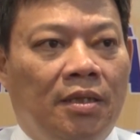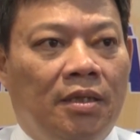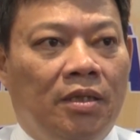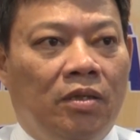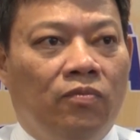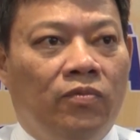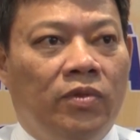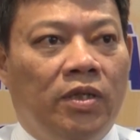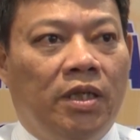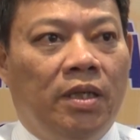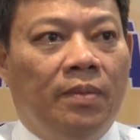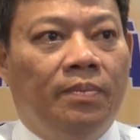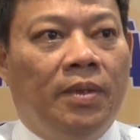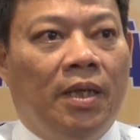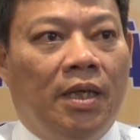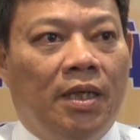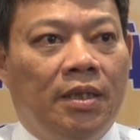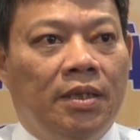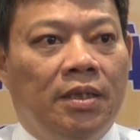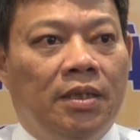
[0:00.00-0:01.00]
à, thì cũng vừa
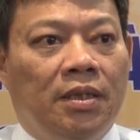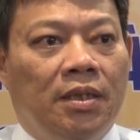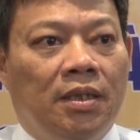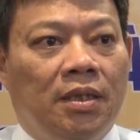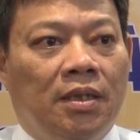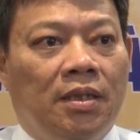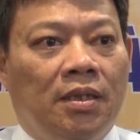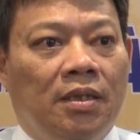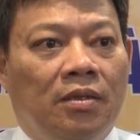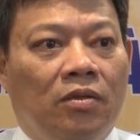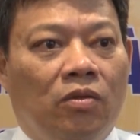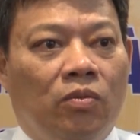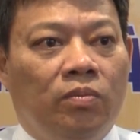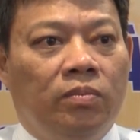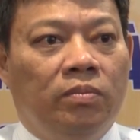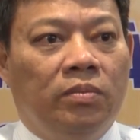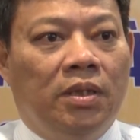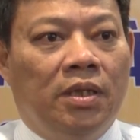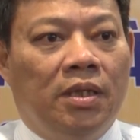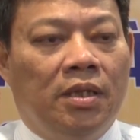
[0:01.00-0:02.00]
kịp thời,
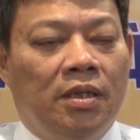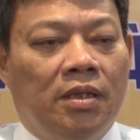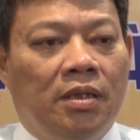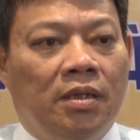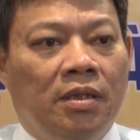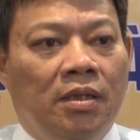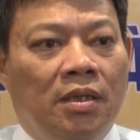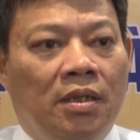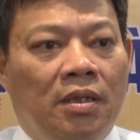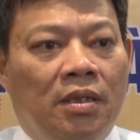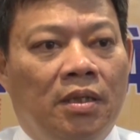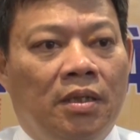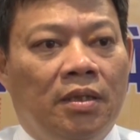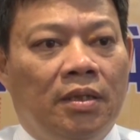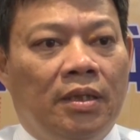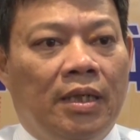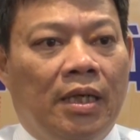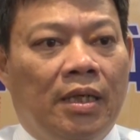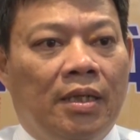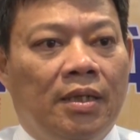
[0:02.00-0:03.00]
cũng
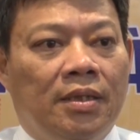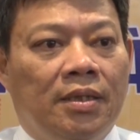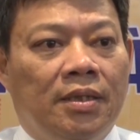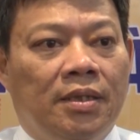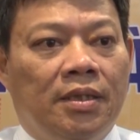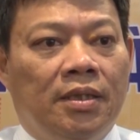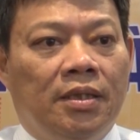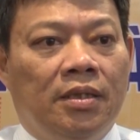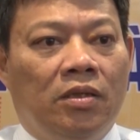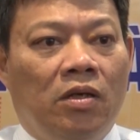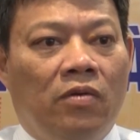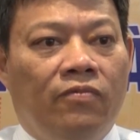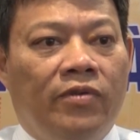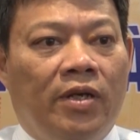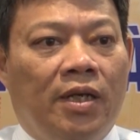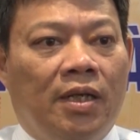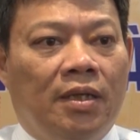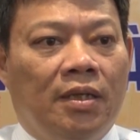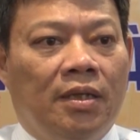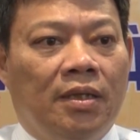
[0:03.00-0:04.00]
đã
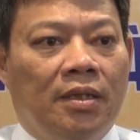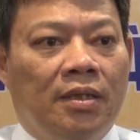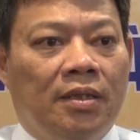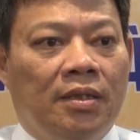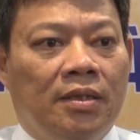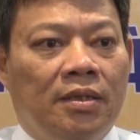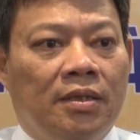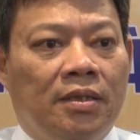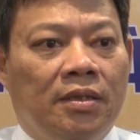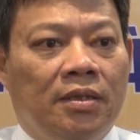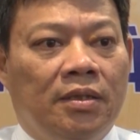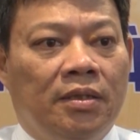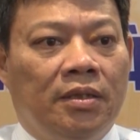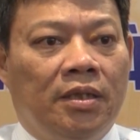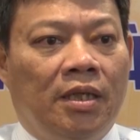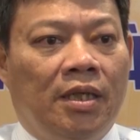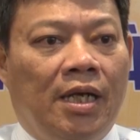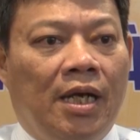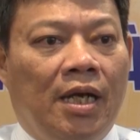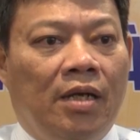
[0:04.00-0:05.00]
góp phần là
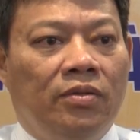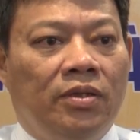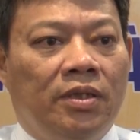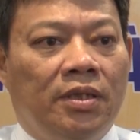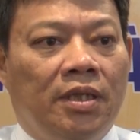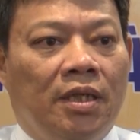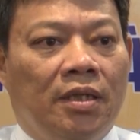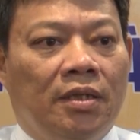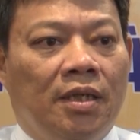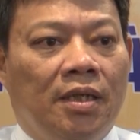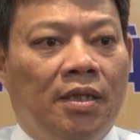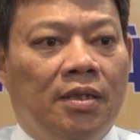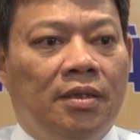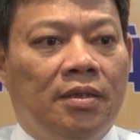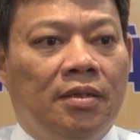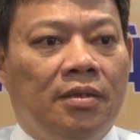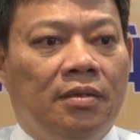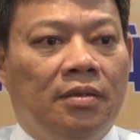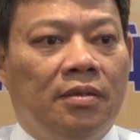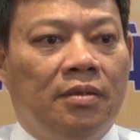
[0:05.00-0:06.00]
nâng cao được nhận
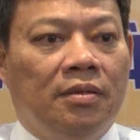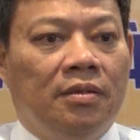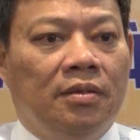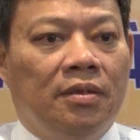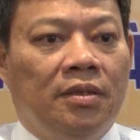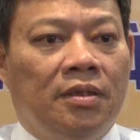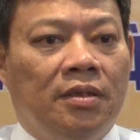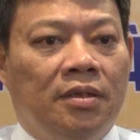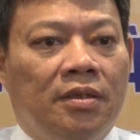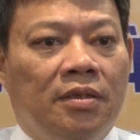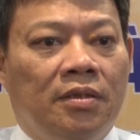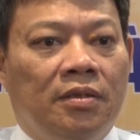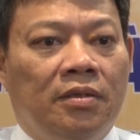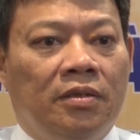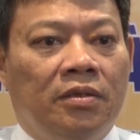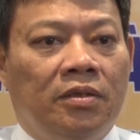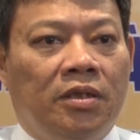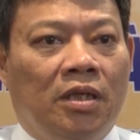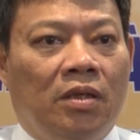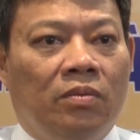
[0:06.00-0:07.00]
thức
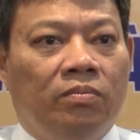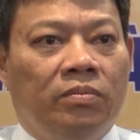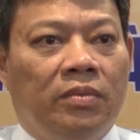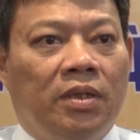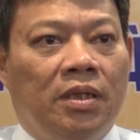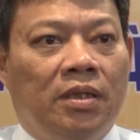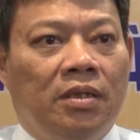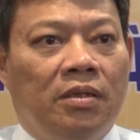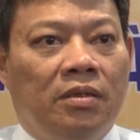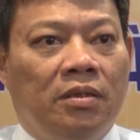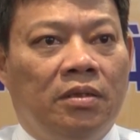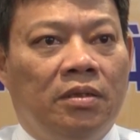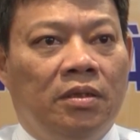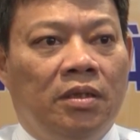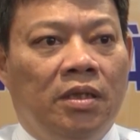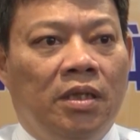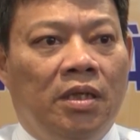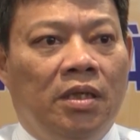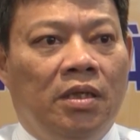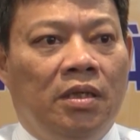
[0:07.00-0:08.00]
trong
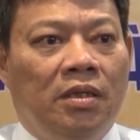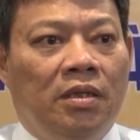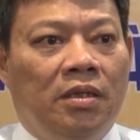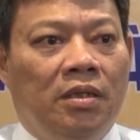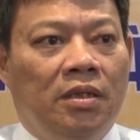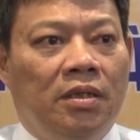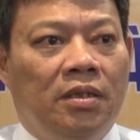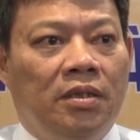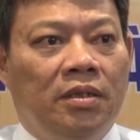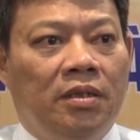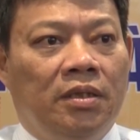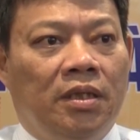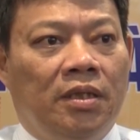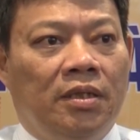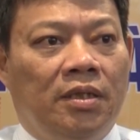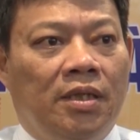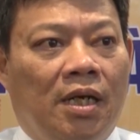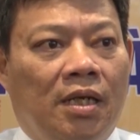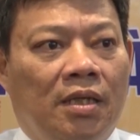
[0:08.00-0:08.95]
nhân